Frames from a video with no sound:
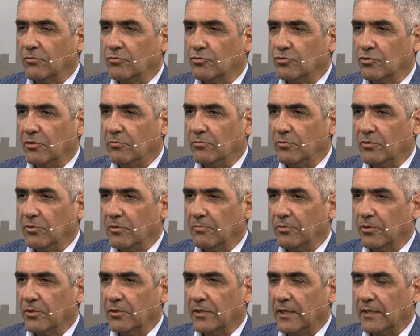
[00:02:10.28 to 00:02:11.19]
un rol muy
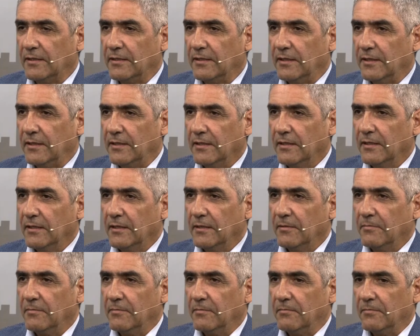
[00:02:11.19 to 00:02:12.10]
importante
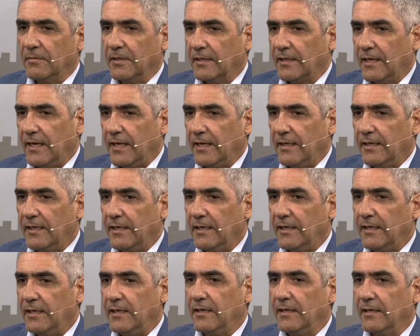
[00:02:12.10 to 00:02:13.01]
¿verdad?
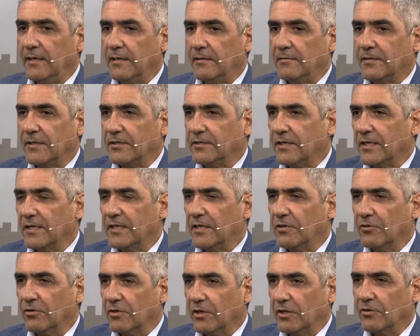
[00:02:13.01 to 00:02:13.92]
Y eh, te
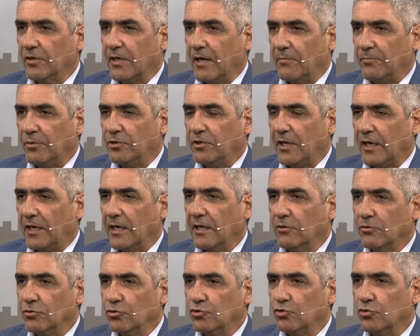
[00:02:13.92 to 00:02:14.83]
reitero, creo que apostar al
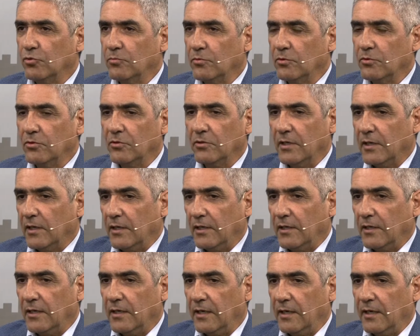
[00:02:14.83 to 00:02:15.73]
consumo
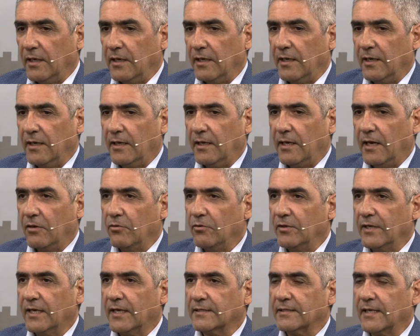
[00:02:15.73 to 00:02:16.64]
eh, es, la
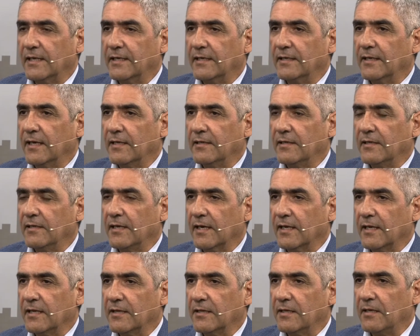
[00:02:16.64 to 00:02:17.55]
única salida que tiene
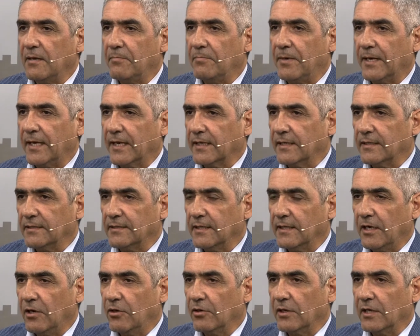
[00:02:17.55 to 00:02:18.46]
Argentina para
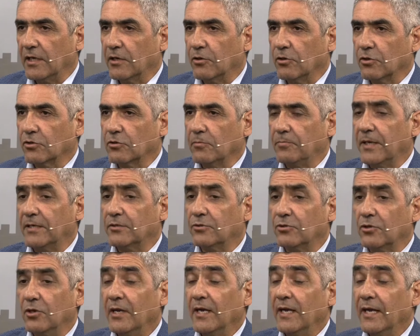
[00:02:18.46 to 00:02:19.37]
crecer ahora en el corto
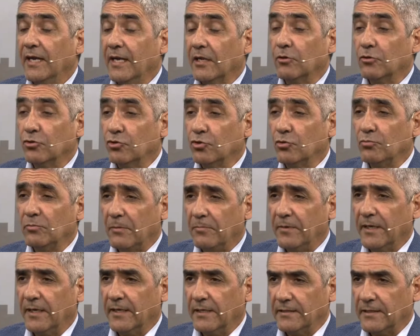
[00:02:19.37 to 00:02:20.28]
plazo. El consumo
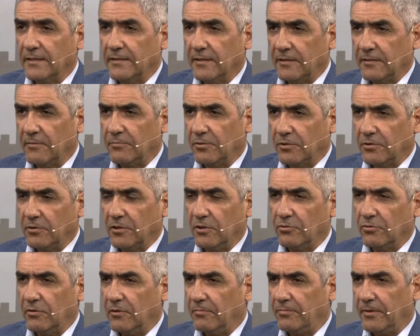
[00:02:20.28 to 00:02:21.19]
explica el
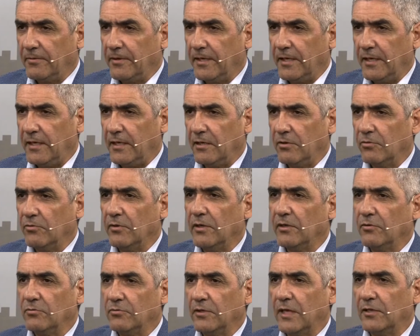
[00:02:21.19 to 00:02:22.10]
70% del PBI, no
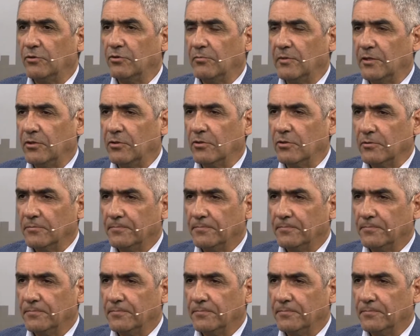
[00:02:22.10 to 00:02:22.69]
es un dato menor.